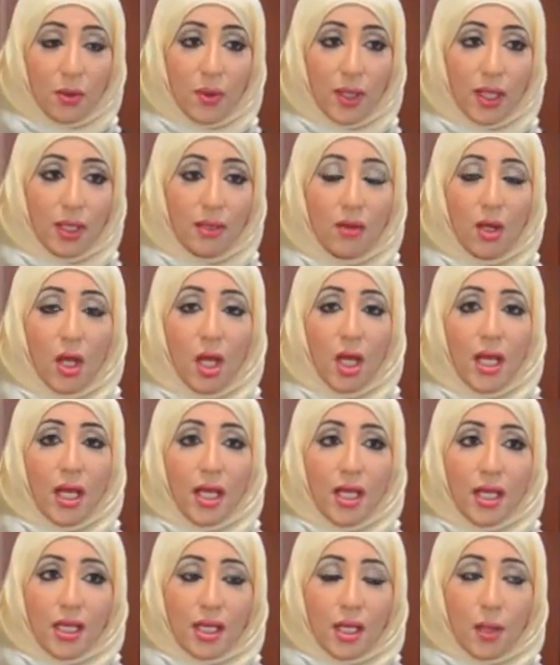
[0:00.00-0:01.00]
الكويت
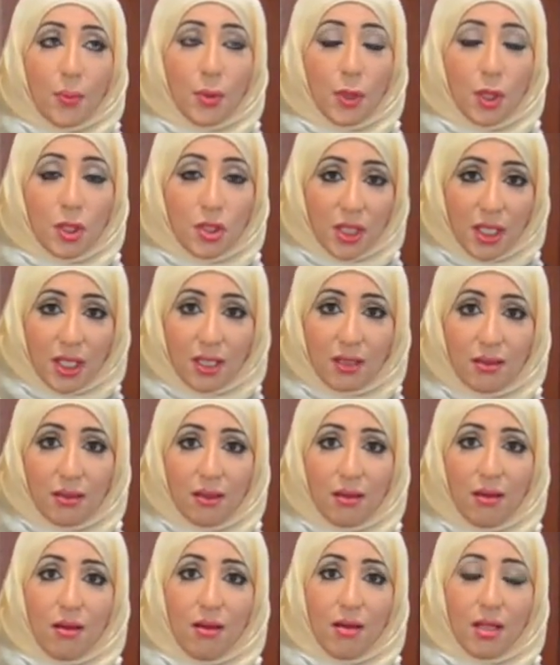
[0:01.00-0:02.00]
هي
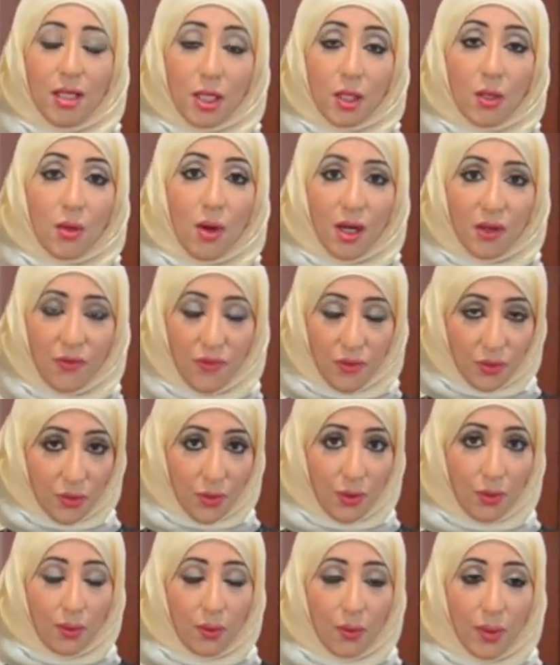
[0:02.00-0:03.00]
بروجكت الـ ار في
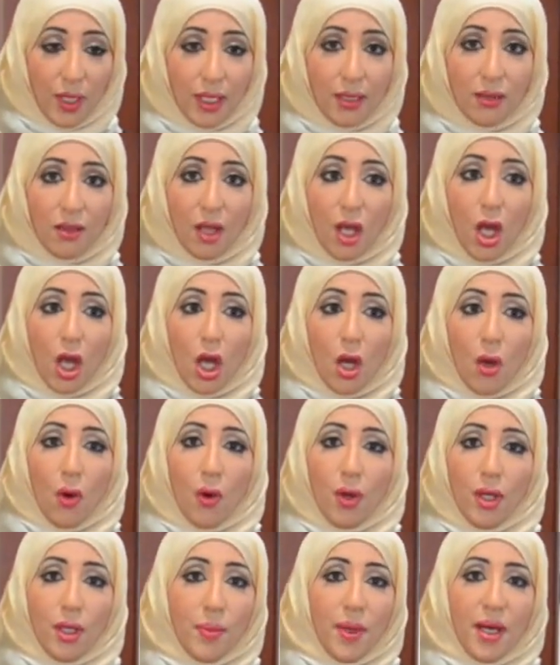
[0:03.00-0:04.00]
النورث كويت
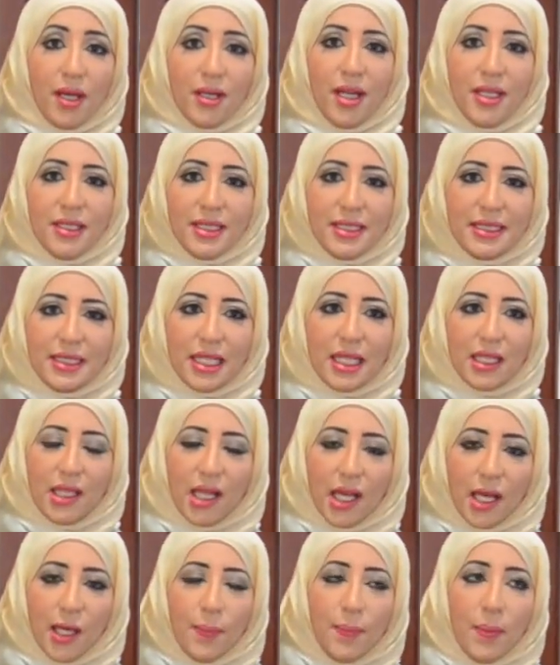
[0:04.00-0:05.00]
وهو عبارة عن
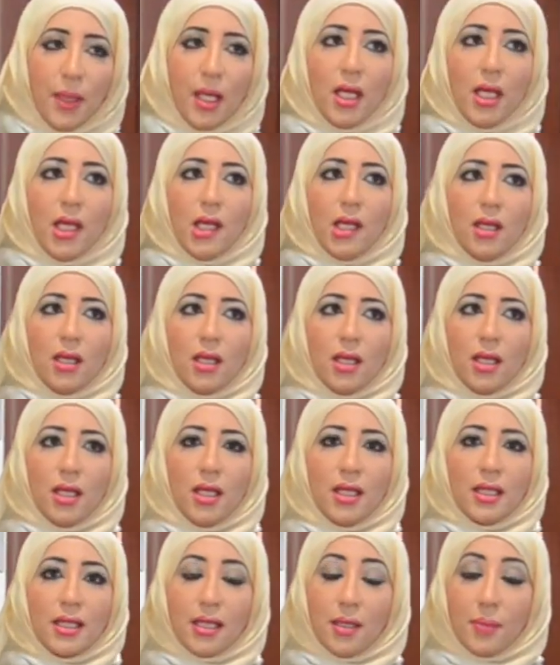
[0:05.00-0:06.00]
استخدام
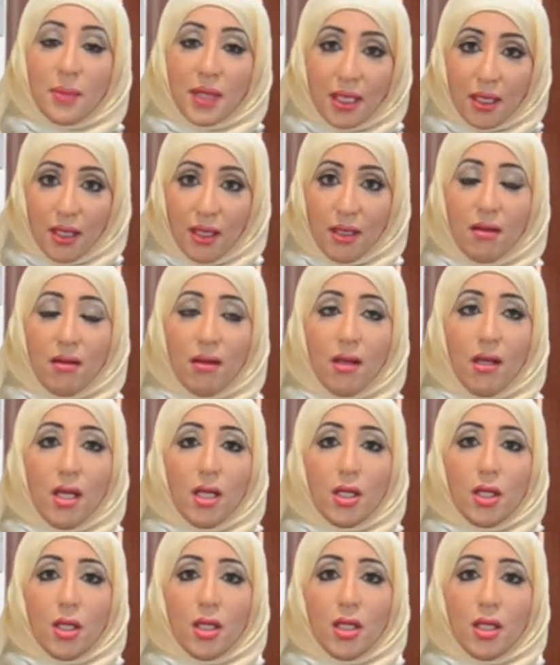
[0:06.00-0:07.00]
آه، الكيميكال
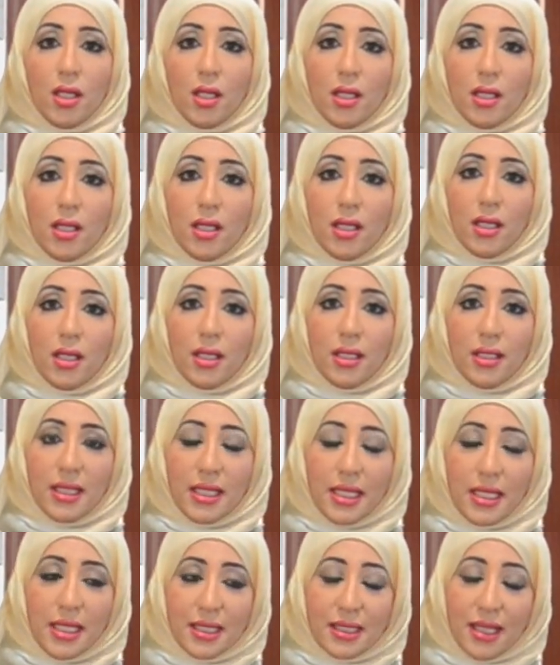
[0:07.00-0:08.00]
آه،
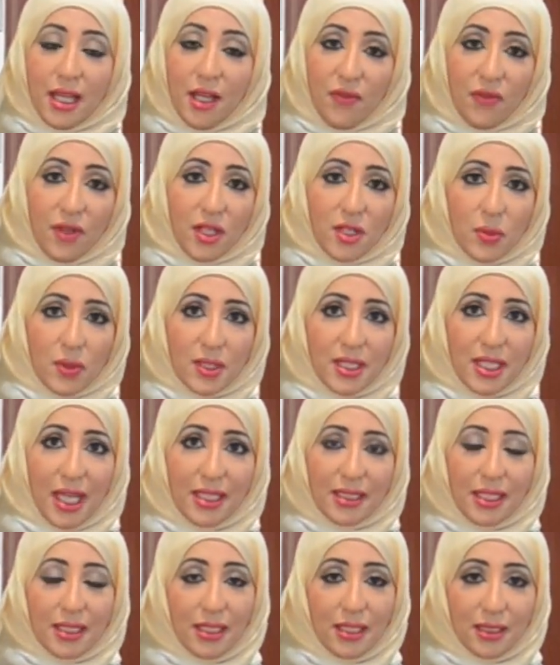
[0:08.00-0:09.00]
لتحفيز
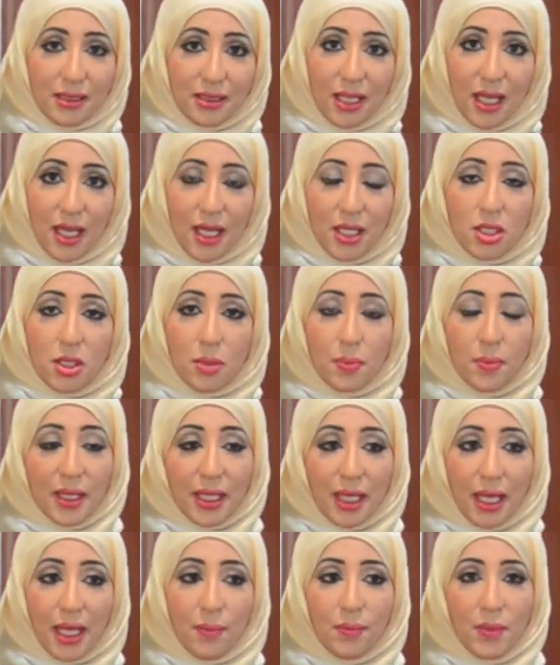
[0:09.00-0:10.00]
وزيادة الإنتاج
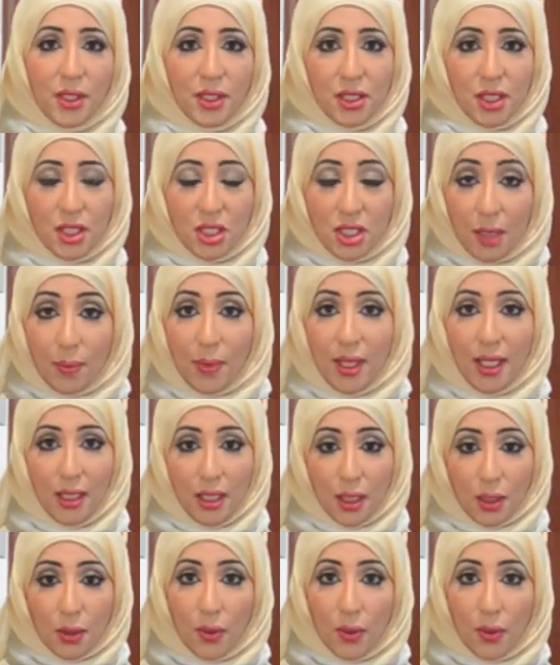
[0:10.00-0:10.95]
بمكامل شمال